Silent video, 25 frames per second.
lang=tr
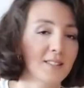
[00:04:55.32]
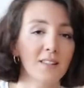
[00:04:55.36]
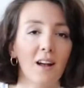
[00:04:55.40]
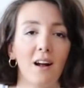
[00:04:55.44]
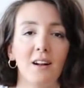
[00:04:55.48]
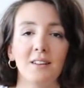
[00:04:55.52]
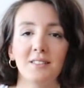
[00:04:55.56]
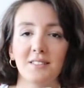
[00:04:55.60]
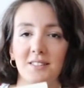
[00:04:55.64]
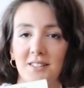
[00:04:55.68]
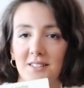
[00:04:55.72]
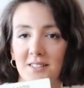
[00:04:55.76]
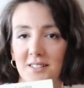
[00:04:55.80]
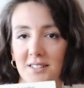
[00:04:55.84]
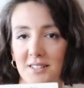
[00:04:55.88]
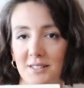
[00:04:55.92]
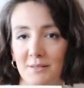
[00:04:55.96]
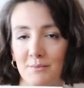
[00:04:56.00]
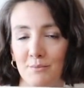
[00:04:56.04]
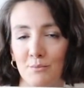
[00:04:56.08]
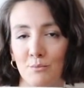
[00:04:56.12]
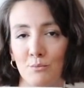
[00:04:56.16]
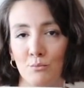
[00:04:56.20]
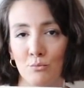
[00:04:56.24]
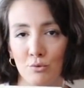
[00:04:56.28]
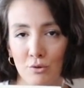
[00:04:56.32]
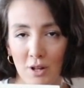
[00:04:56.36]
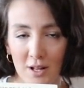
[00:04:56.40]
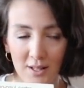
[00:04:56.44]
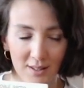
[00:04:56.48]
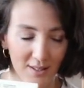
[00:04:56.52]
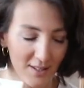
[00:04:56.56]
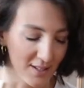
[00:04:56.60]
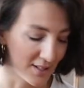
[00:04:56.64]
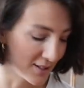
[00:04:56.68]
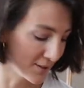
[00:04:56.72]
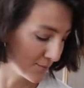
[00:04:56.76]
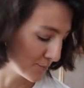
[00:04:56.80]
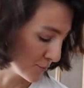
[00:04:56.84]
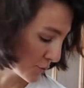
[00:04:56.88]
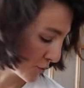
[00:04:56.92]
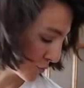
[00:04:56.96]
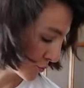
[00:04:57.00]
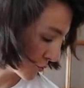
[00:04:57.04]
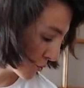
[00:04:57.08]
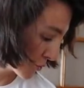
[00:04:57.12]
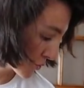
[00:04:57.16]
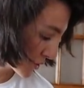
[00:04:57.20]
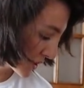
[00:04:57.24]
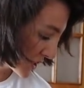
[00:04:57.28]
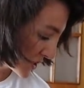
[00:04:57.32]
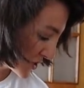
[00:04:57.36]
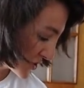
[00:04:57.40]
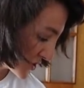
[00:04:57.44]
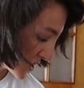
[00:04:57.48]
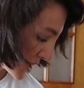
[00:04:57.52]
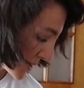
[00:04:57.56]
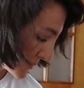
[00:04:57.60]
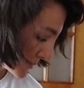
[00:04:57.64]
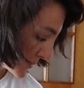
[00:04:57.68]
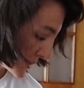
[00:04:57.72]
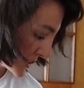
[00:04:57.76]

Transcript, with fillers: Sartre Bulantı. Onu okuyacağım.